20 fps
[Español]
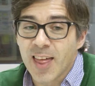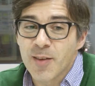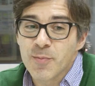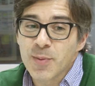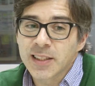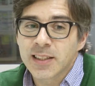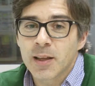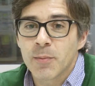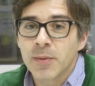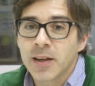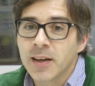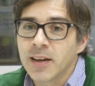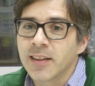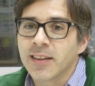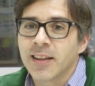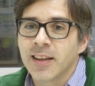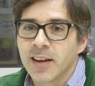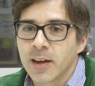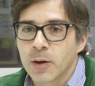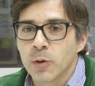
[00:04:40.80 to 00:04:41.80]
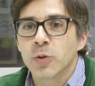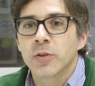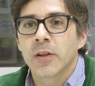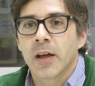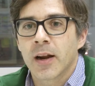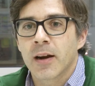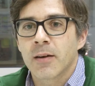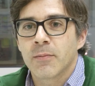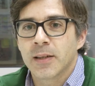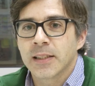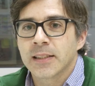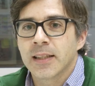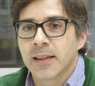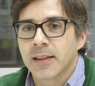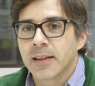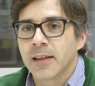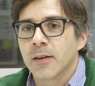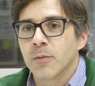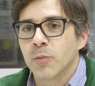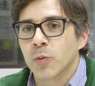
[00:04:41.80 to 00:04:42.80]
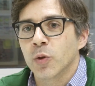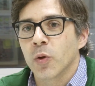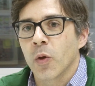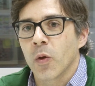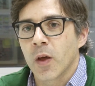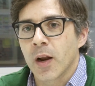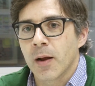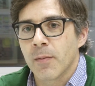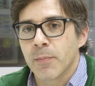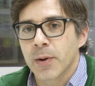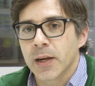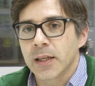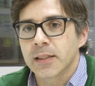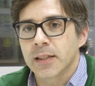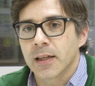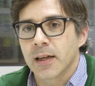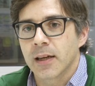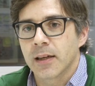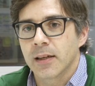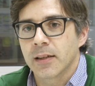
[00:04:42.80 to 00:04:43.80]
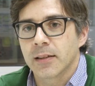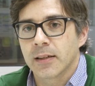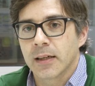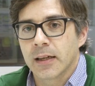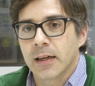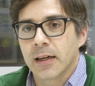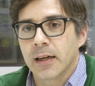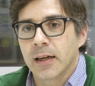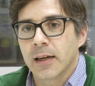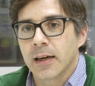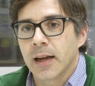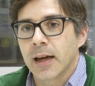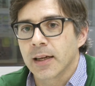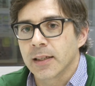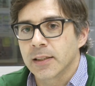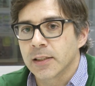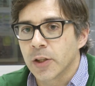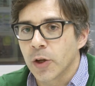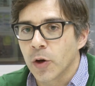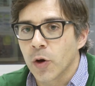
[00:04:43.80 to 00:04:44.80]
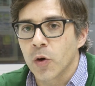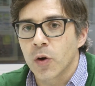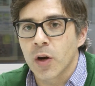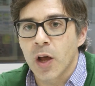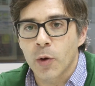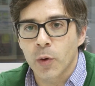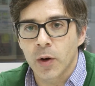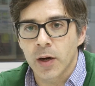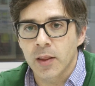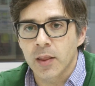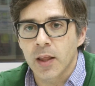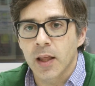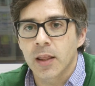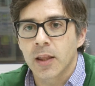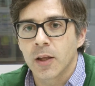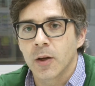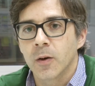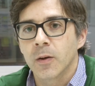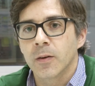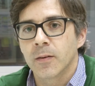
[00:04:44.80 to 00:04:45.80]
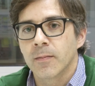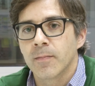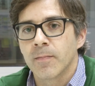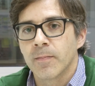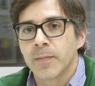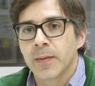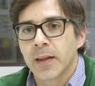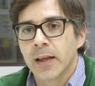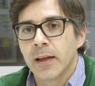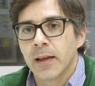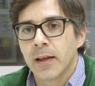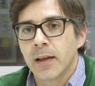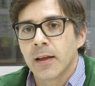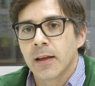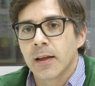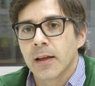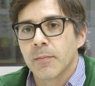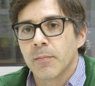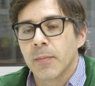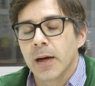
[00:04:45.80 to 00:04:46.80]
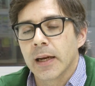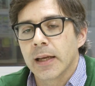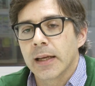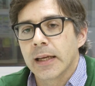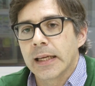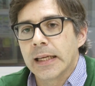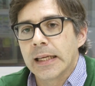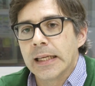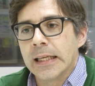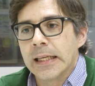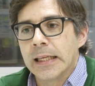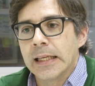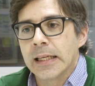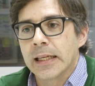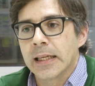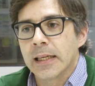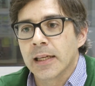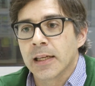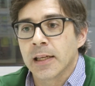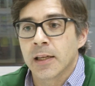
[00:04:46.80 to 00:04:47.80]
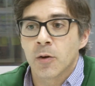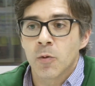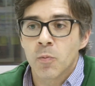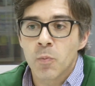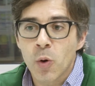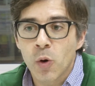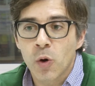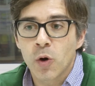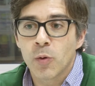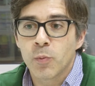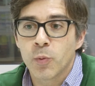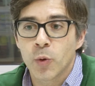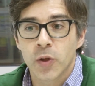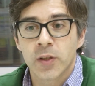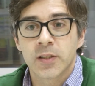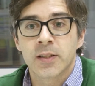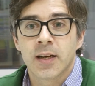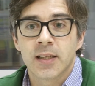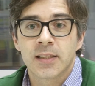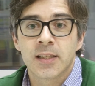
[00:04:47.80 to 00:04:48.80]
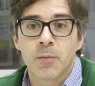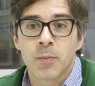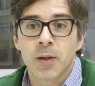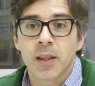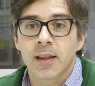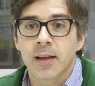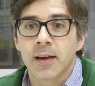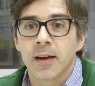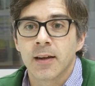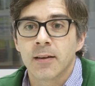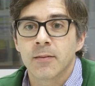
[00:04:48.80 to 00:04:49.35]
además también le tiene que gustar bastante el mundo de la empresa, la, gestión, la organización, Y un poco puede ser esa mezcla.